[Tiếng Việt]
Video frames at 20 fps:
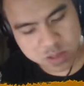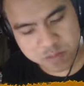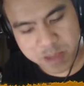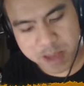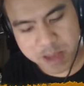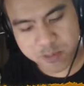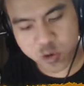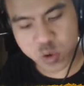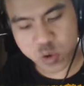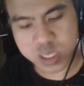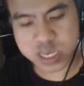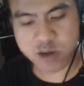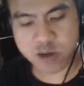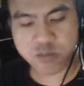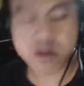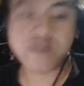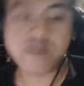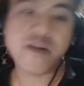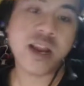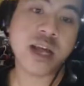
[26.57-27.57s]
mẹ cuộc
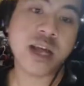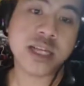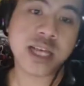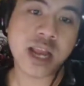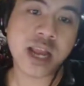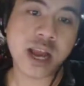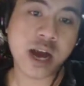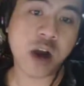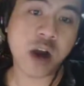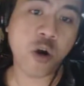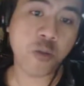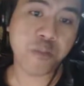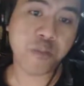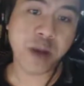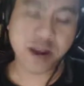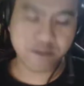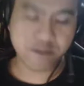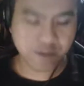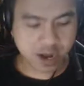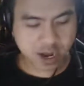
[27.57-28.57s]
sống này vẫn là rất là
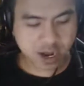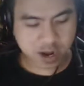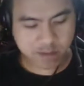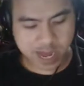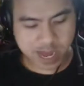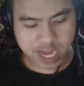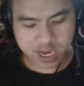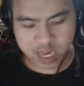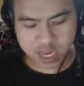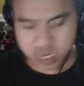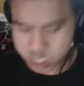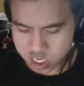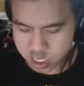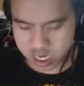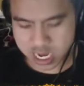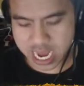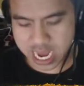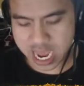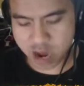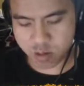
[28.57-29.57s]
open với cả các bạn
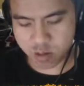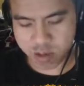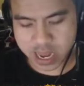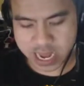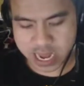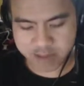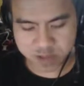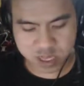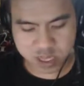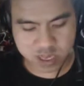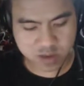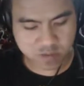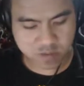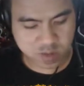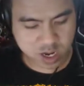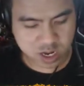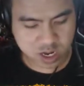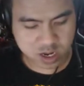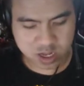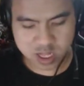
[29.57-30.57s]
trượt đại học lại làm
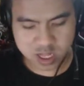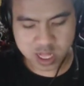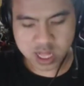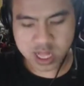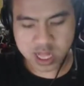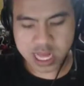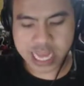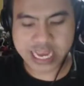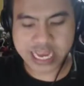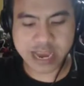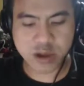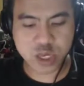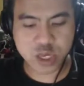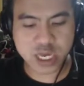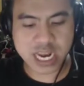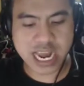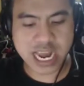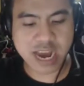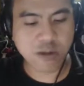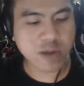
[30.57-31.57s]
streamer anh em
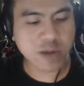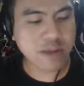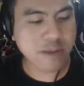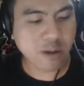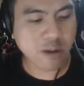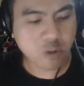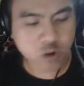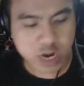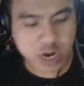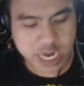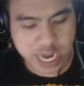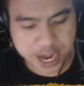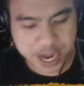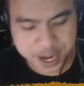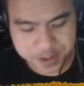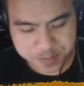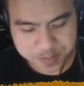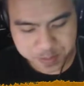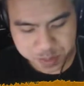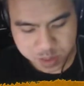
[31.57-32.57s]
trượt đại học inbox luôn
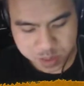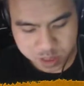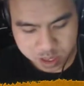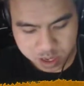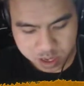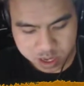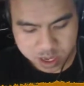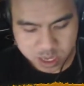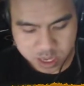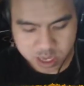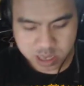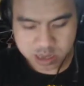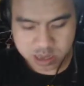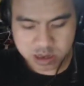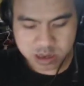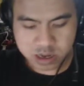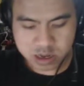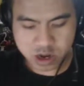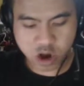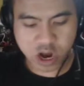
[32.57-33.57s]
nhá
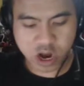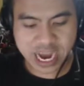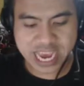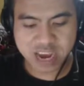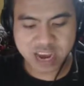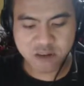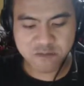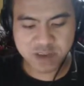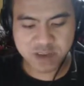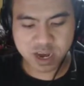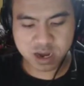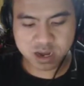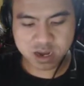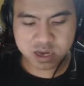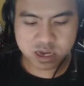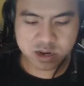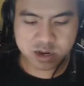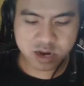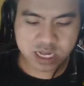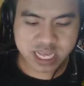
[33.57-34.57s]
có ngay công việc
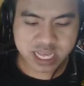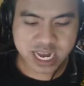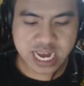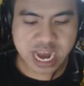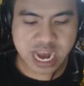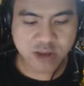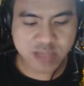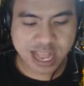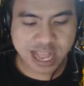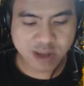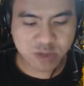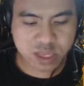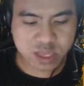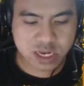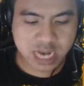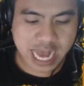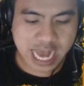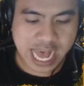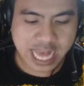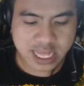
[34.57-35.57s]
hướng dẫn đào tạo
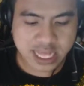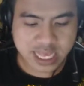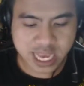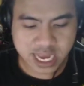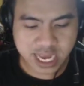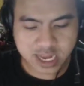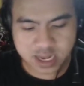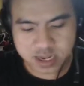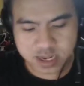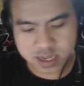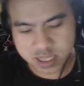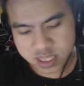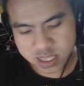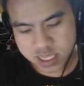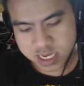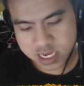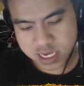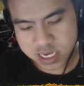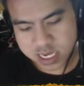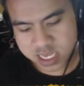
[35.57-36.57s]
từ A đến Z
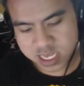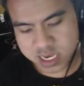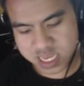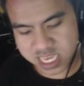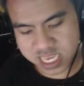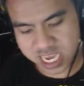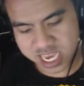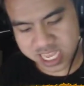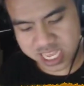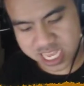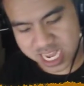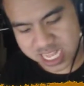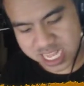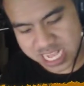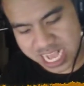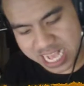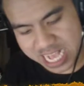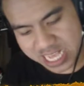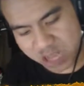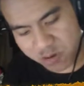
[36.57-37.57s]
chứng chỉ nhận
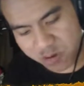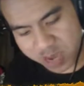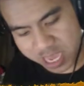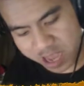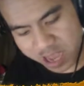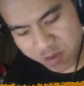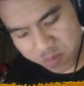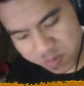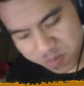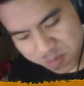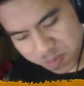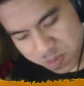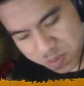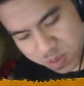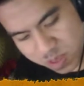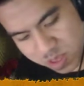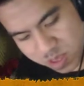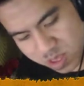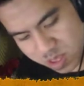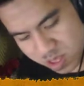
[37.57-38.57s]
ra sau khi học
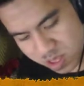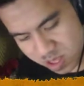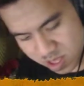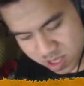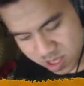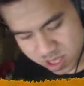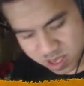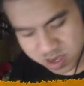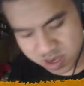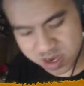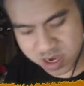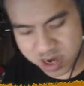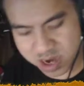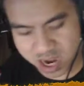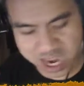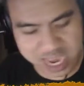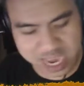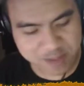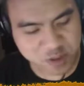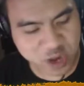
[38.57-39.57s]

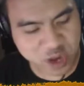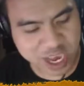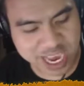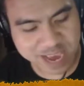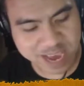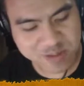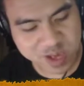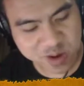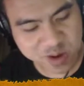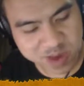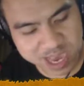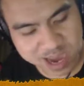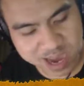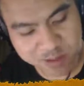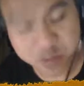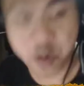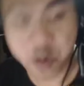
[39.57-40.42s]
hướng nghiệp cho anh em sau khi học